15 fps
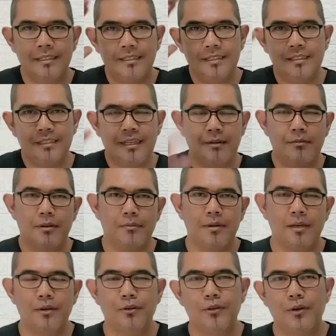Salam
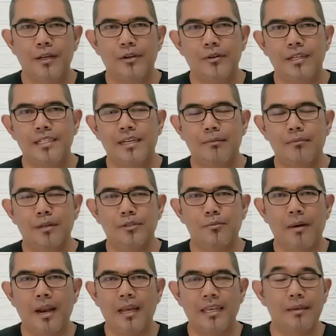damai untuk Indonesia,
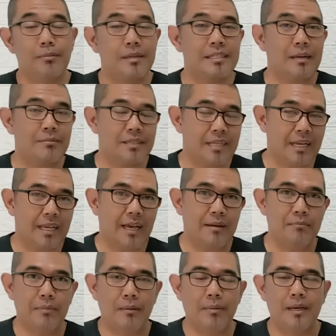berjumpa lagi bersama saya,
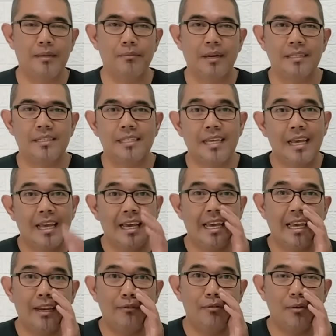Papa Dimas.
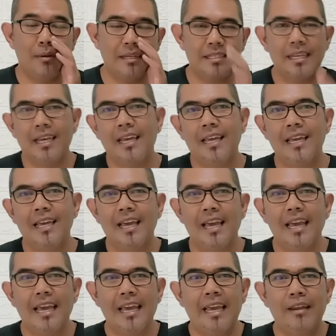Informasi,
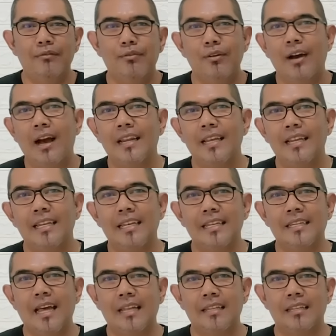info kali ini
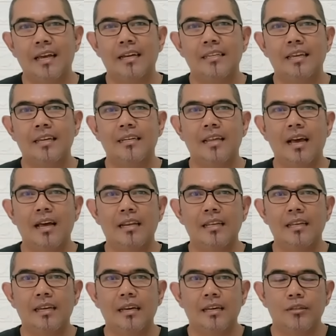datangnya
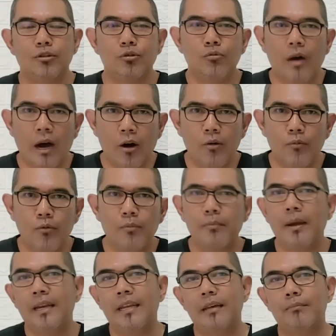dari Ketua Umum
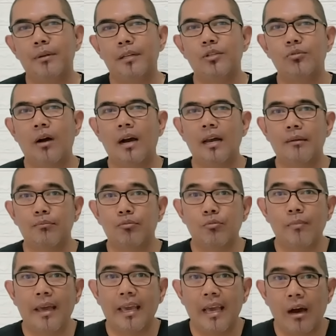PD Perjuangan Bu
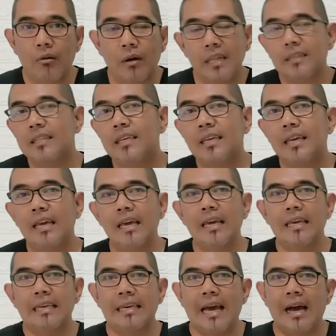Megawati
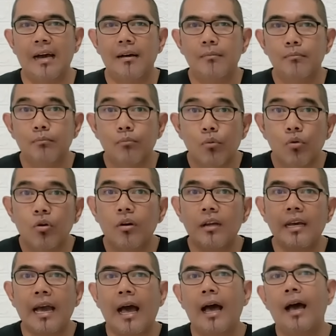yang
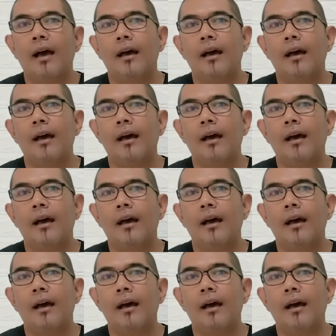murka